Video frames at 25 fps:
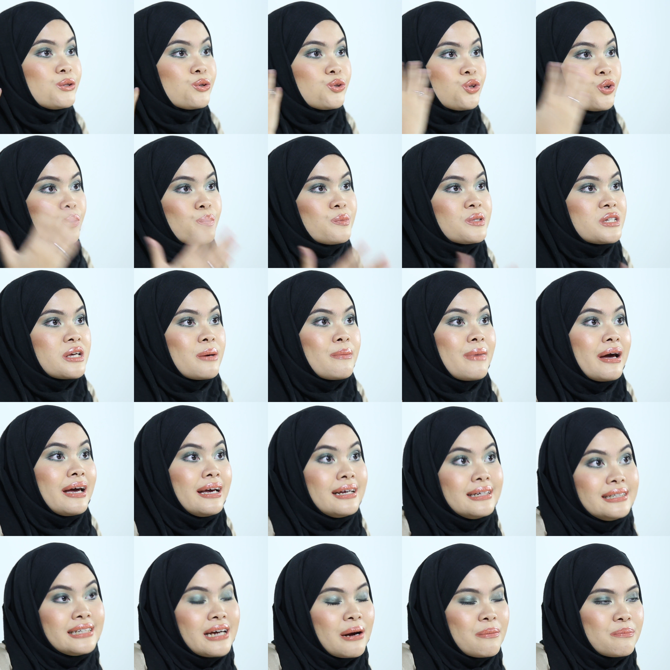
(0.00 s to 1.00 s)
ditutup sama
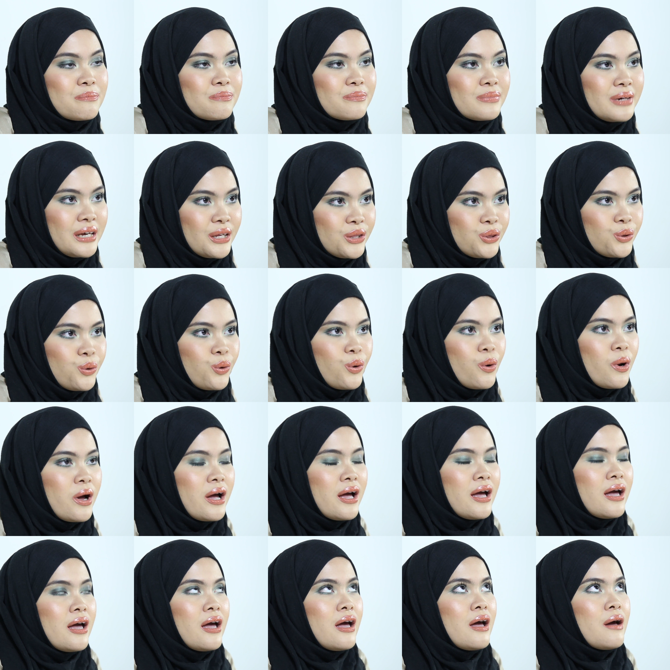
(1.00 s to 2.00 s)
hijab gitu.
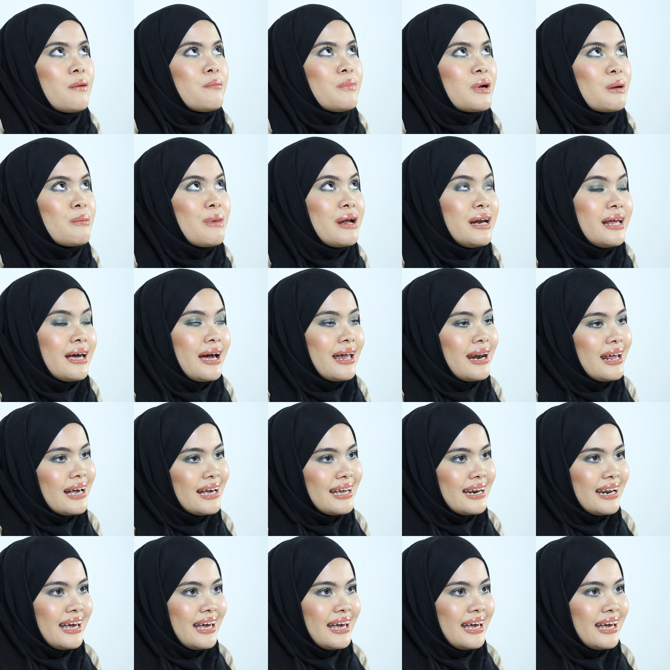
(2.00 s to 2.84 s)
Perbandingannya